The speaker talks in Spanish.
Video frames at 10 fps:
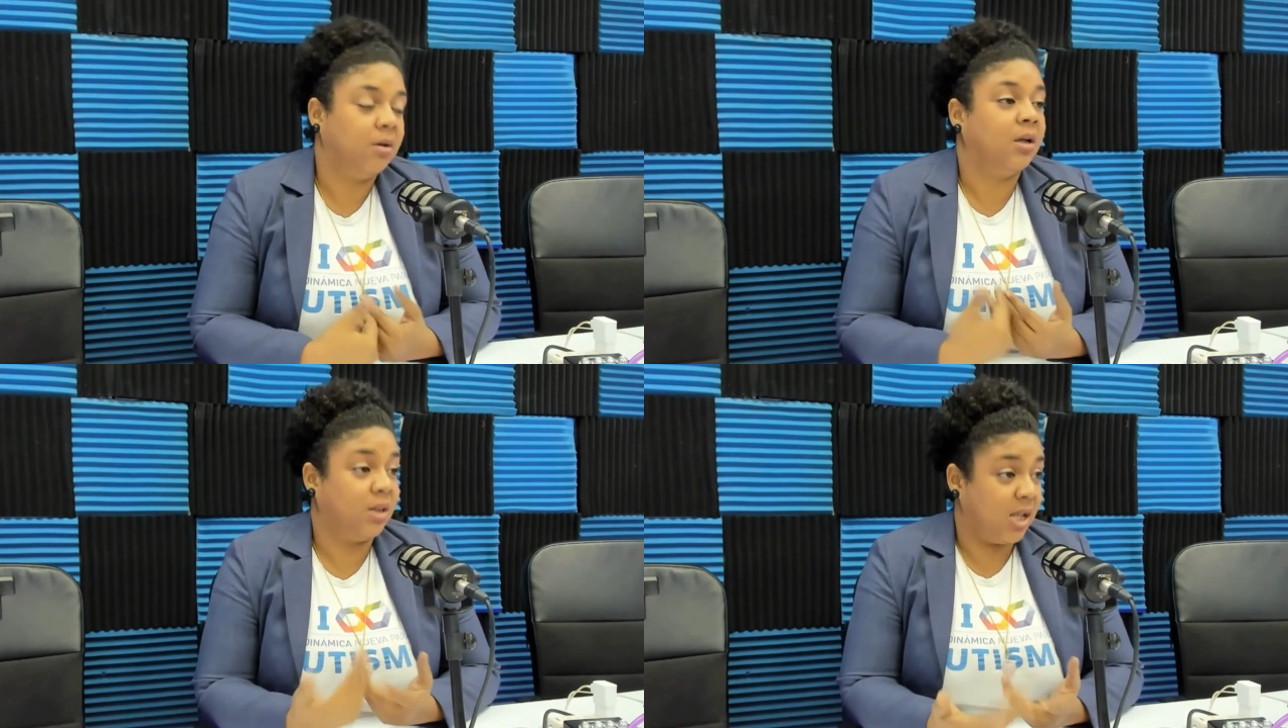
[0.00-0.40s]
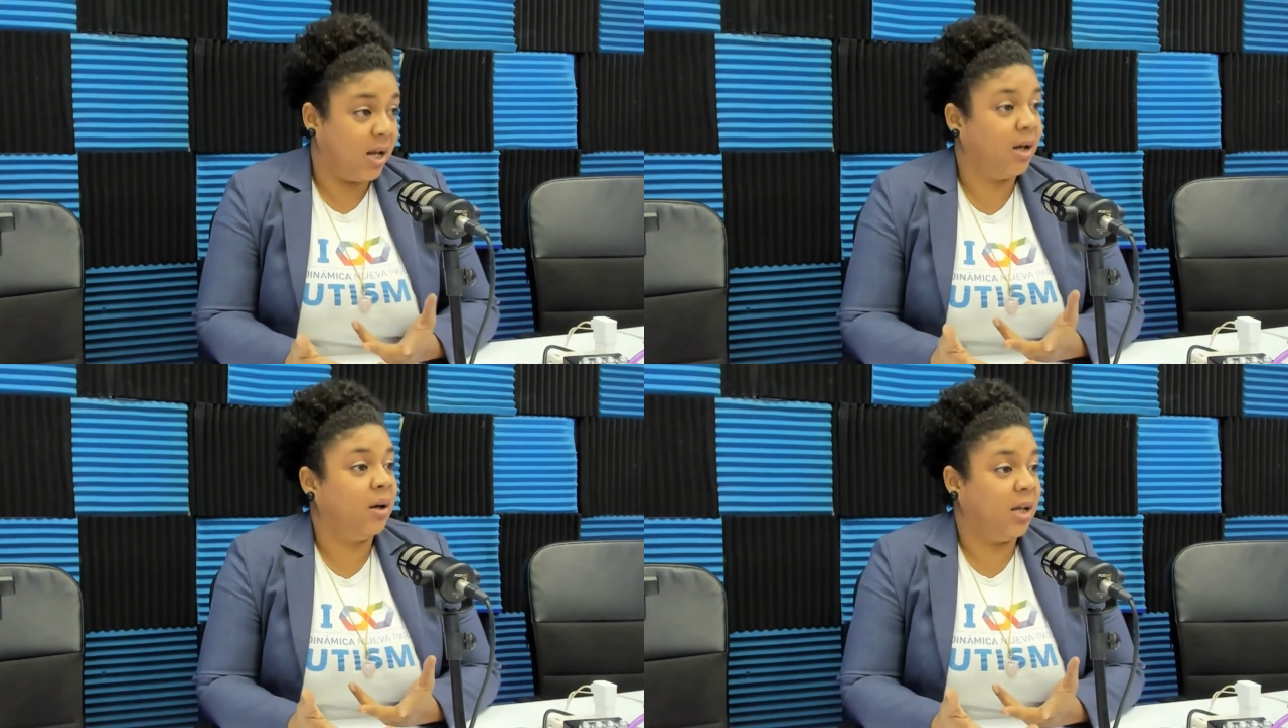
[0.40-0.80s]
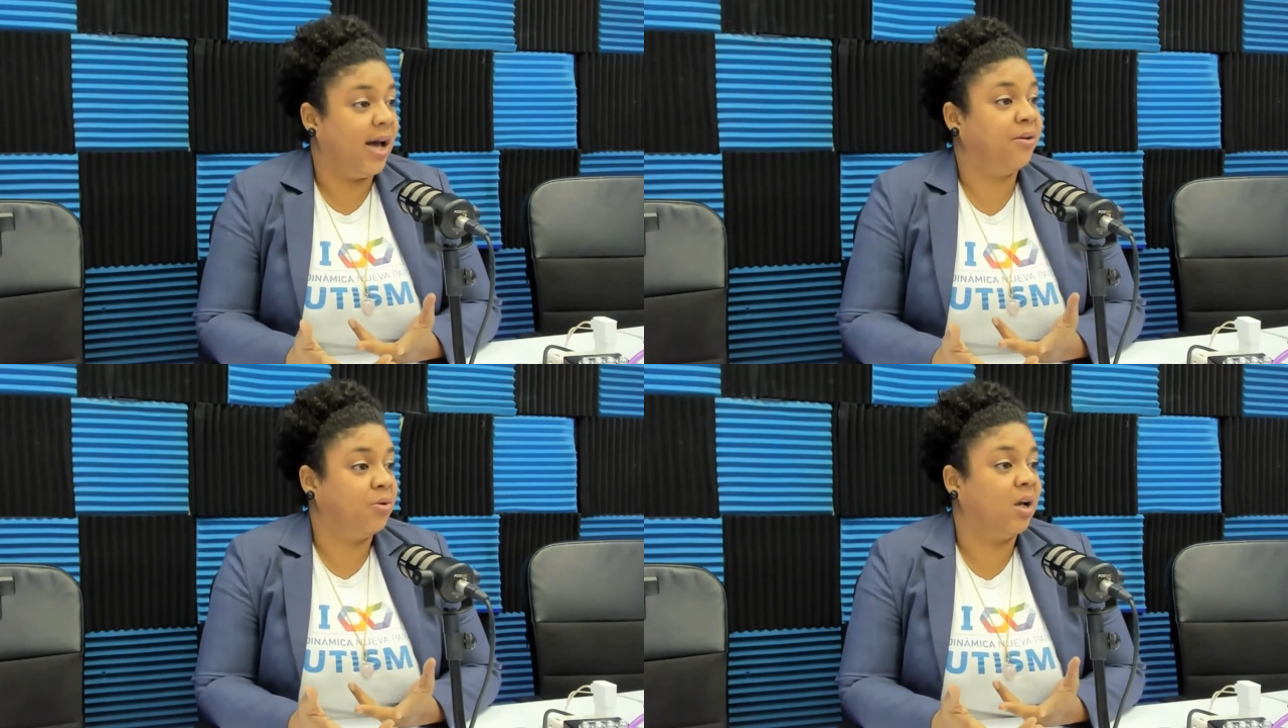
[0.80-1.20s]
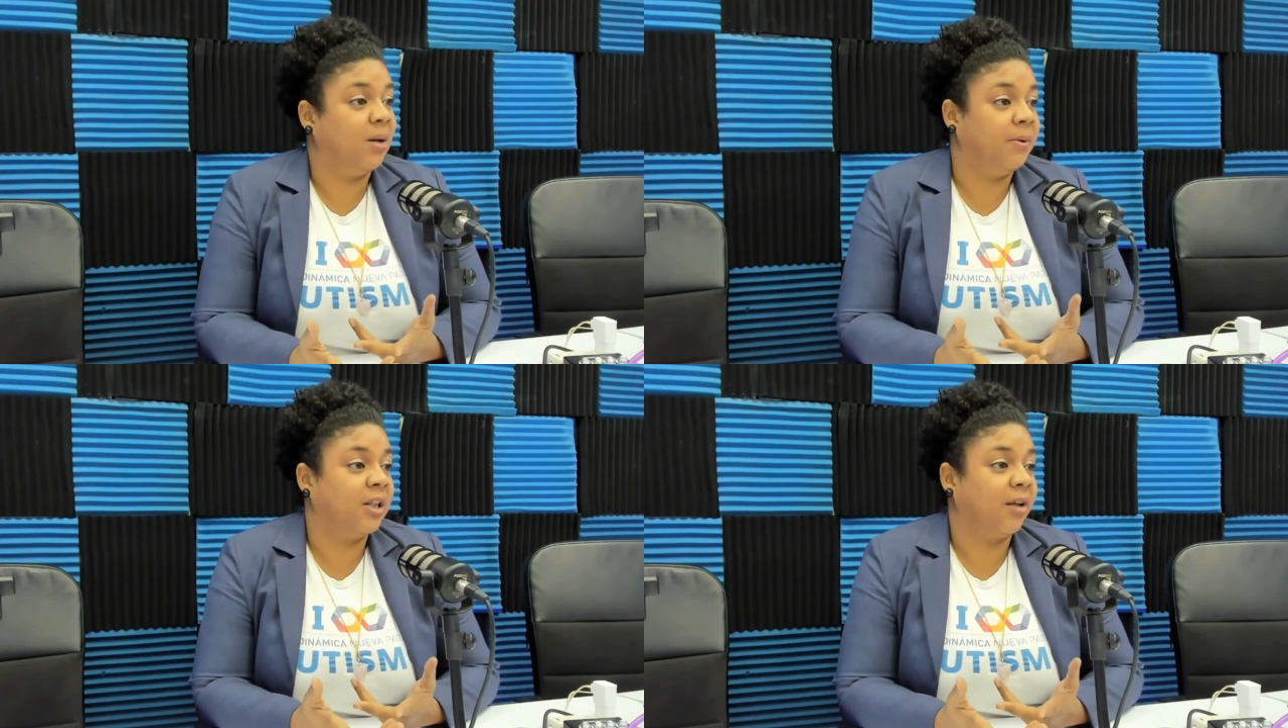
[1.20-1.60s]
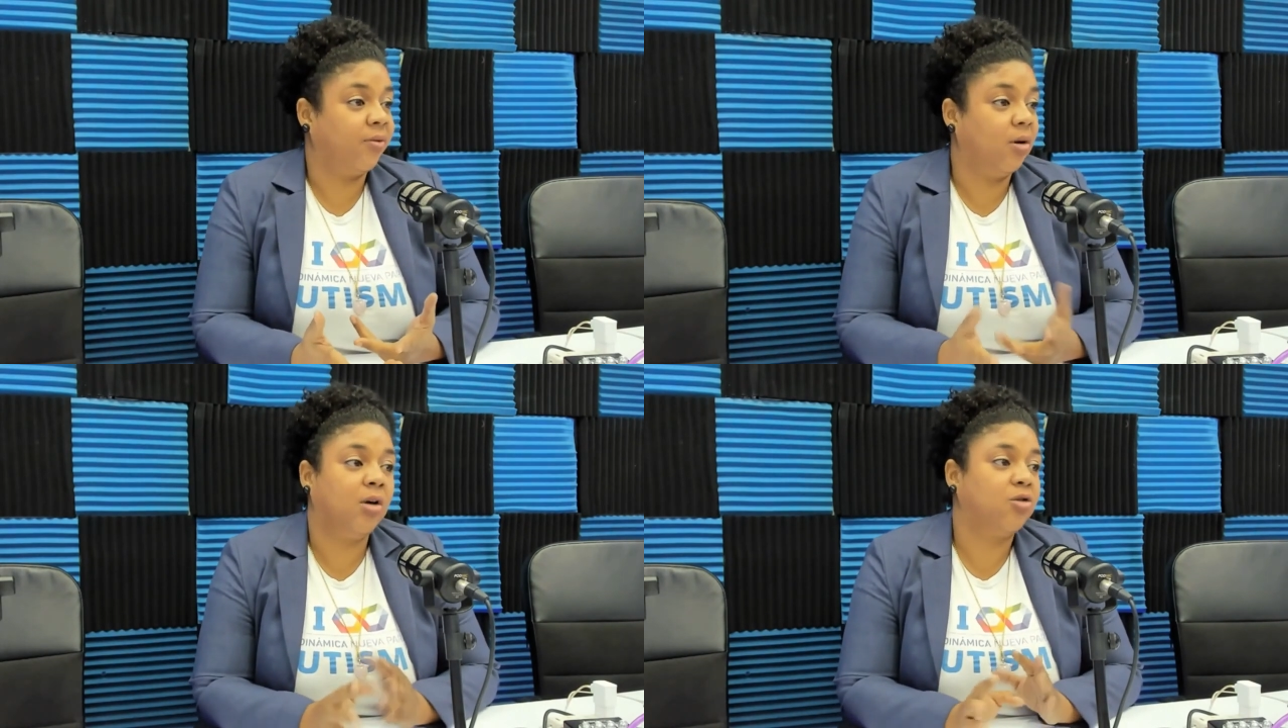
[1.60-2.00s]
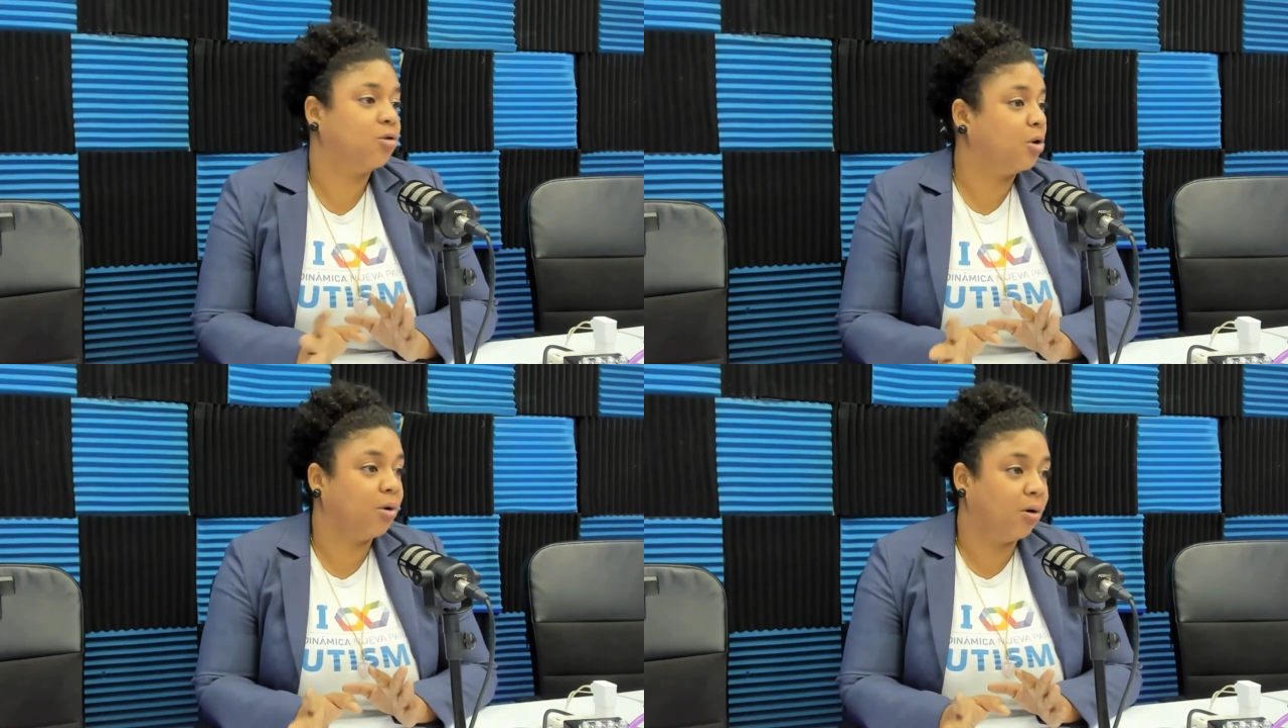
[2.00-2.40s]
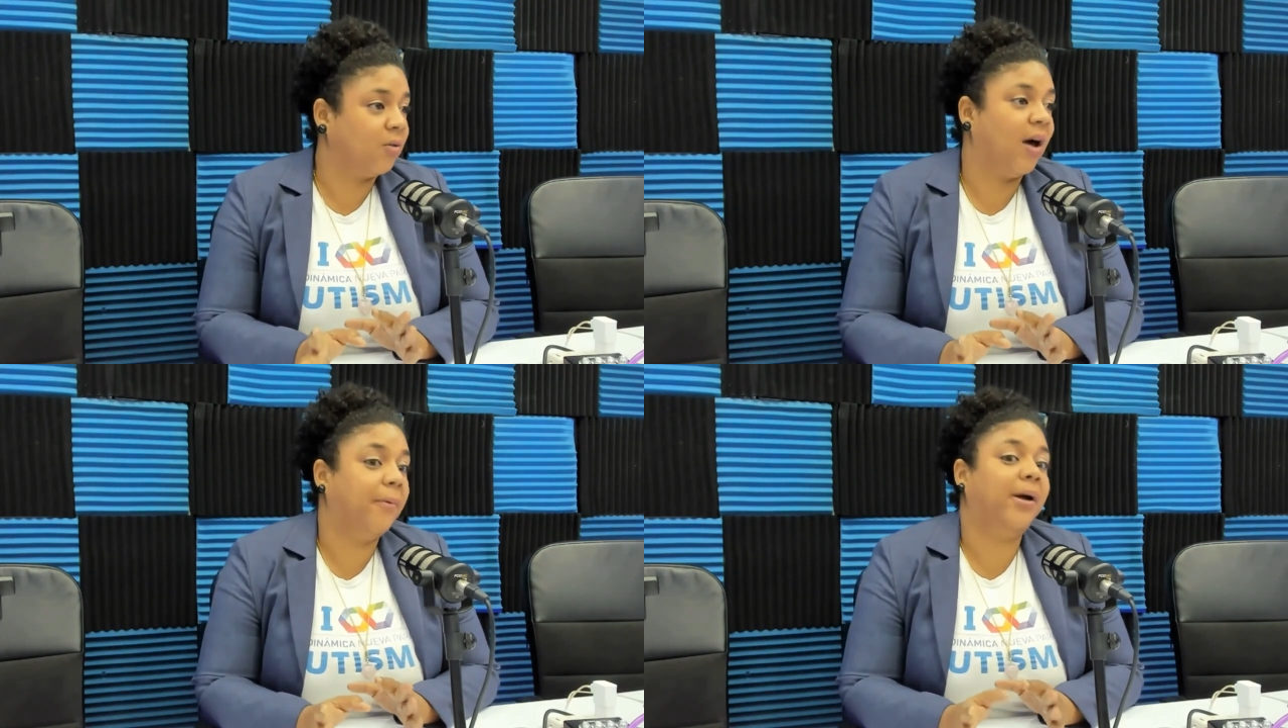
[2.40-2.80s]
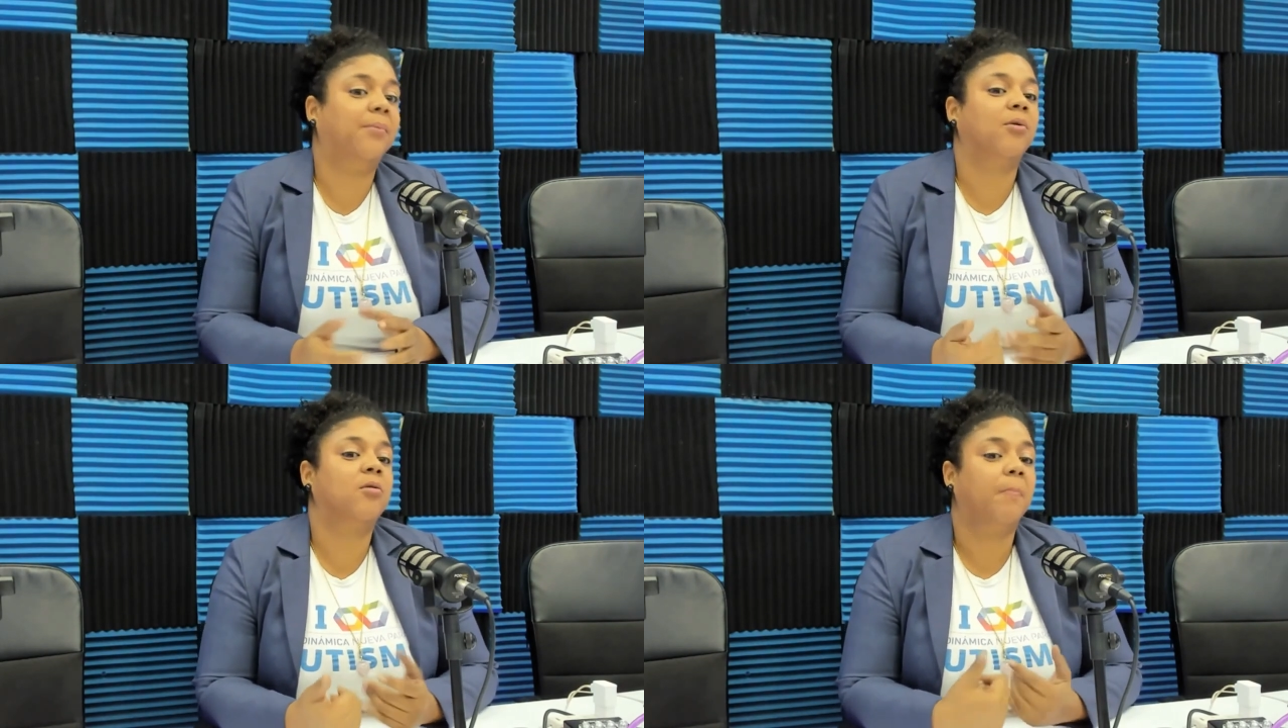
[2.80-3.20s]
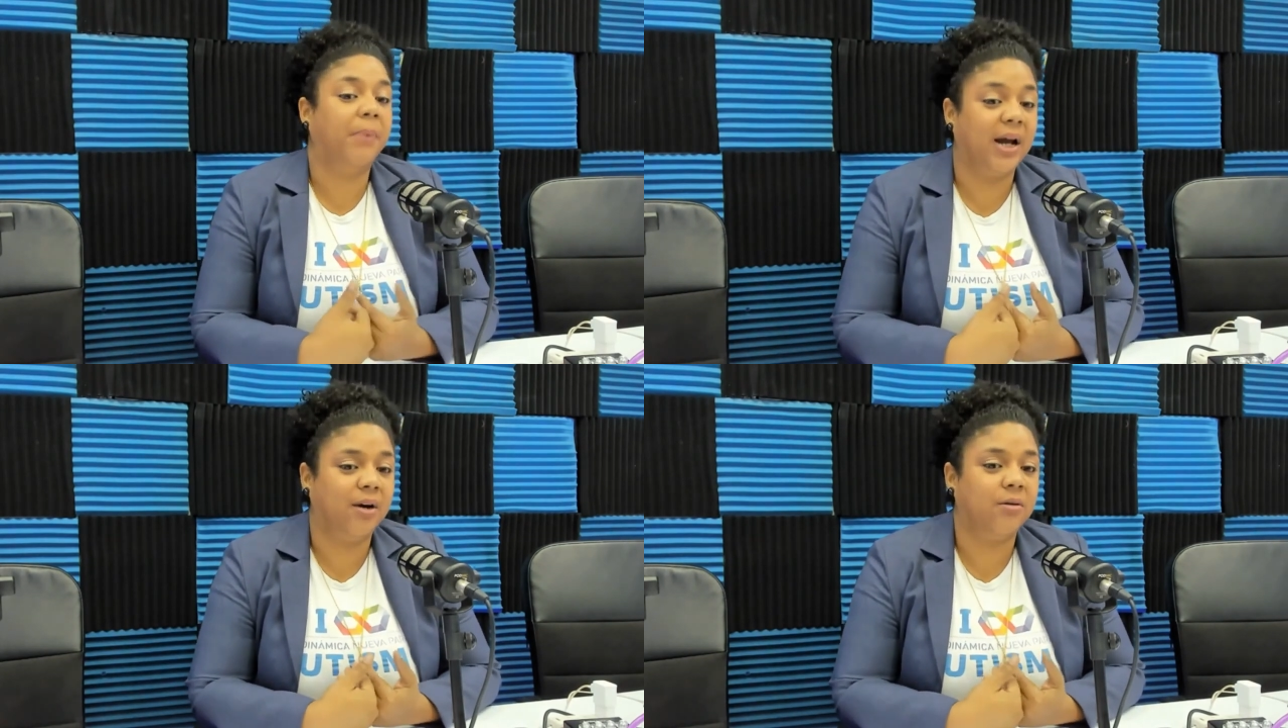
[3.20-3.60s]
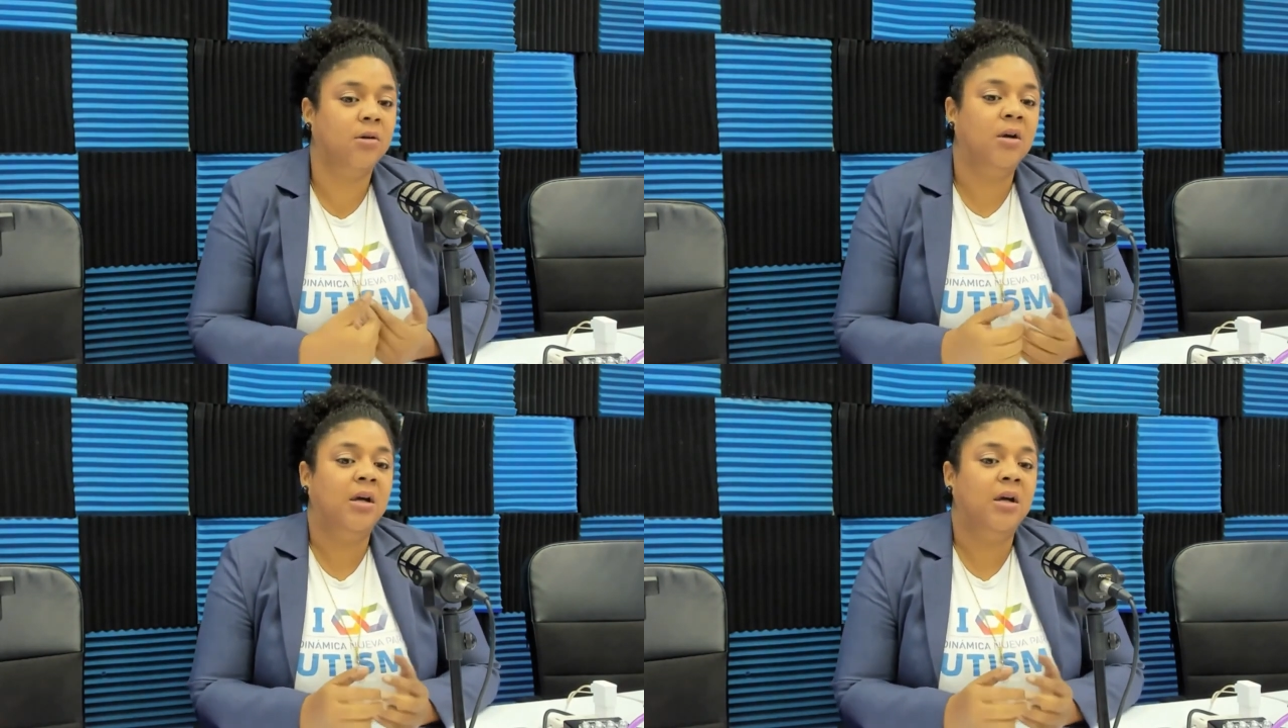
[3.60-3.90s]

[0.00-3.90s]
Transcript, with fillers: Y, tiene, y hay una limitación, eso todos lo sabemos, pero